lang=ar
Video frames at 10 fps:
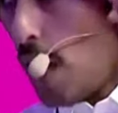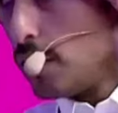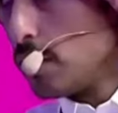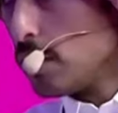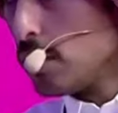
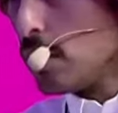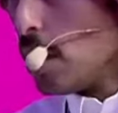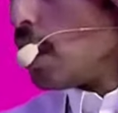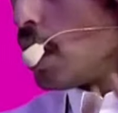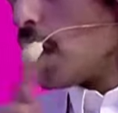قولا
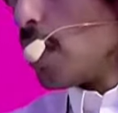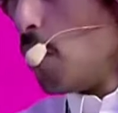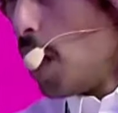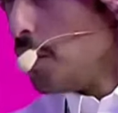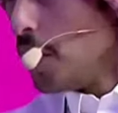واحدا
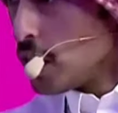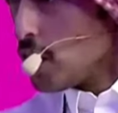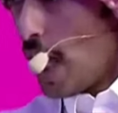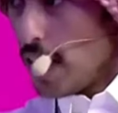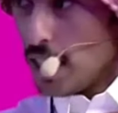رقم واحد انت
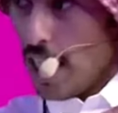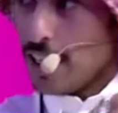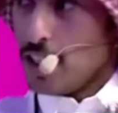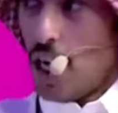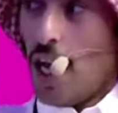تح... تح...